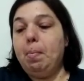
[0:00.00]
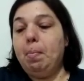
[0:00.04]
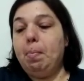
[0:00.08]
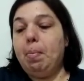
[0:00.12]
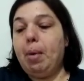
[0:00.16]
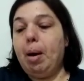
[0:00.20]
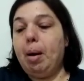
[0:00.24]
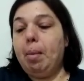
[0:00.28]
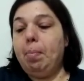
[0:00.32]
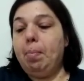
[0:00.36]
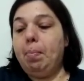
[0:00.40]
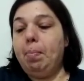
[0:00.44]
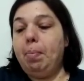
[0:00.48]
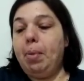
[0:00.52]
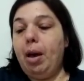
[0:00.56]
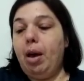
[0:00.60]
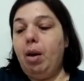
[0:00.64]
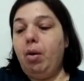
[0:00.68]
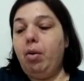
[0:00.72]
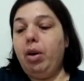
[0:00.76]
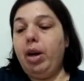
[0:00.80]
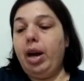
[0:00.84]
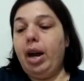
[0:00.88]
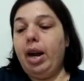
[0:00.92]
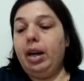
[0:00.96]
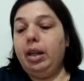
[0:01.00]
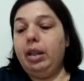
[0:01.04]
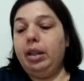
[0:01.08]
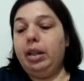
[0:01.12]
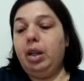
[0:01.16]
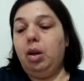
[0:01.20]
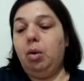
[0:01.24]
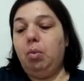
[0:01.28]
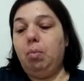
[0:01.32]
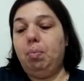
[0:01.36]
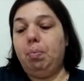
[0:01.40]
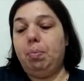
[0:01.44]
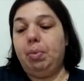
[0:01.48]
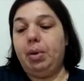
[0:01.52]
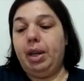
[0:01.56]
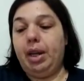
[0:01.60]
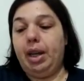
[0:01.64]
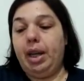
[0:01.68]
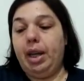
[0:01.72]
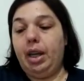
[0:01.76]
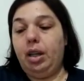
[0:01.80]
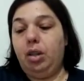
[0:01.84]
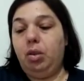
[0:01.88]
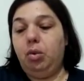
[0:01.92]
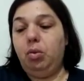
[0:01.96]
papel cartão
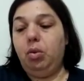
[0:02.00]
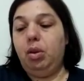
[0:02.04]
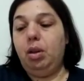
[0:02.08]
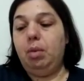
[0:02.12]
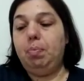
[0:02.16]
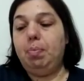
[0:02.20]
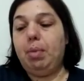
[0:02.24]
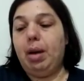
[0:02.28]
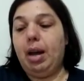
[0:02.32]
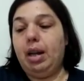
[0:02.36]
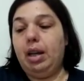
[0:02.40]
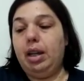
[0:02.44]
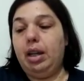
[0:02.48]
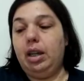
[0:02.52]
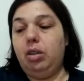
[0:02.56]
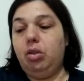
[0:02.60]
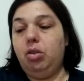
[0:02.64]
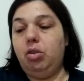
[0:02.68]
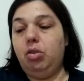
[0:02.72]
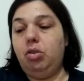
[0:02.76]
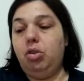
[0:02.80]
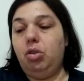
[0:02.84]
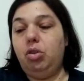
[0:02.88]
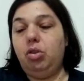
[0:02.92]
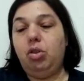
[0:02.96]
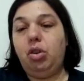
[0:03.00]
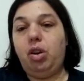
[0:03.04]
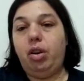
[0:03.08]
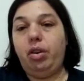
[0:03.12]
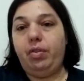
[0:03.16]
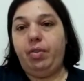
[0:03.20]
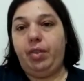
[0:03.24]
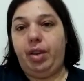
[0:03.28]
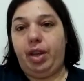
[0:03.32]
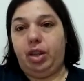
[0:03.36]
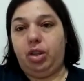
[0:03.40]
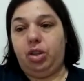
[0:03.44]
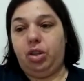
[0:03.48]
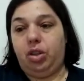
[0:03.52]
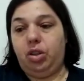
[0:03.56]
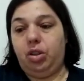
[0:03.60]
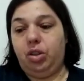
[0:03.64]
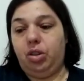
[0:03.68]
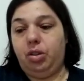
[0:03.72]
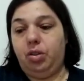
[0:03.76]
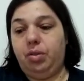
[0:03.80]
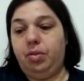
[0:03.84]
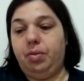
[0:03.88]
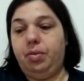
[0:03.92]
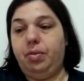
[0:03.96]
preto e palitos de
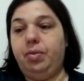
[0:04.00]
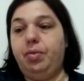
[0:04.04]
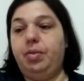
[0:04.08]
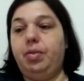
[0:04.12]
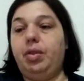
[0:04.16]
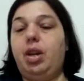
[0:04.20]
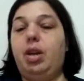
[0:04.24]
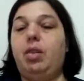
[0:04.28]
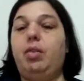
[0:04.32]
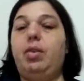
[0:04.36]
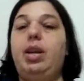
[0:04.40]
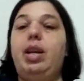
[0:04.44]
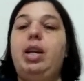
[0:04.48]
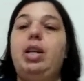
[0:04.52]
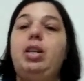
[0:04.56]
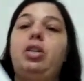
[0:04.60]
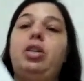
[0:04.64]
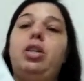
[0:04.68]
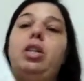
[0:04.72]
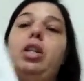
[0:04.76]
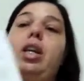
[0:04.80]
sorvete. Então, este